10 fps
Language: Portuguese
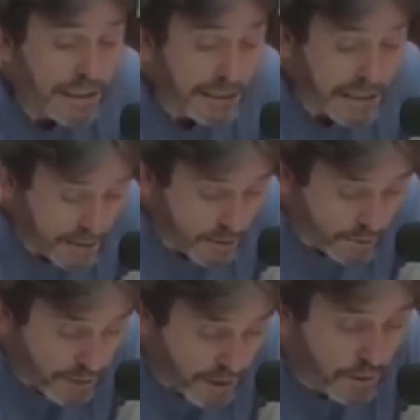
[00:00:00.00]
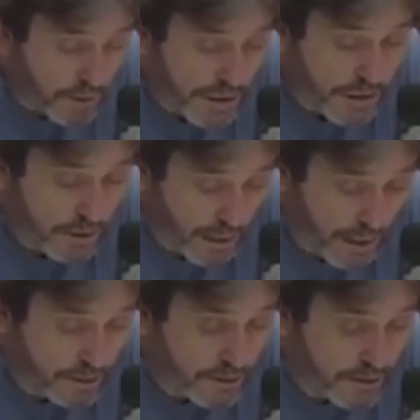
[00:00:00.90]
está lidando bem com esse seu
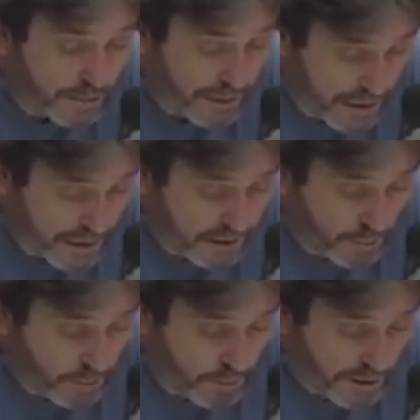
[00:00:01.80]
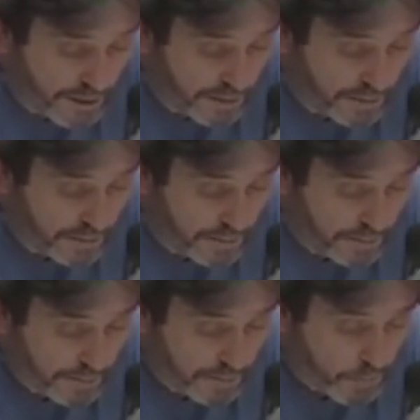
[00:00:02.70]
lado depressivo, meu querido?
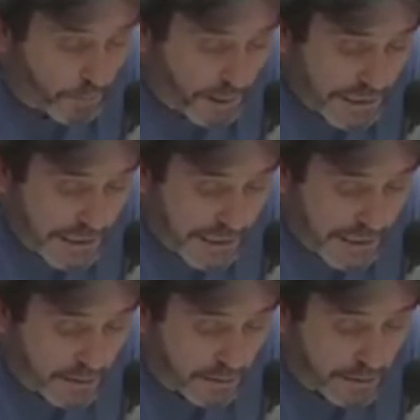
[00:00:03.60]
Como é que eu, está esse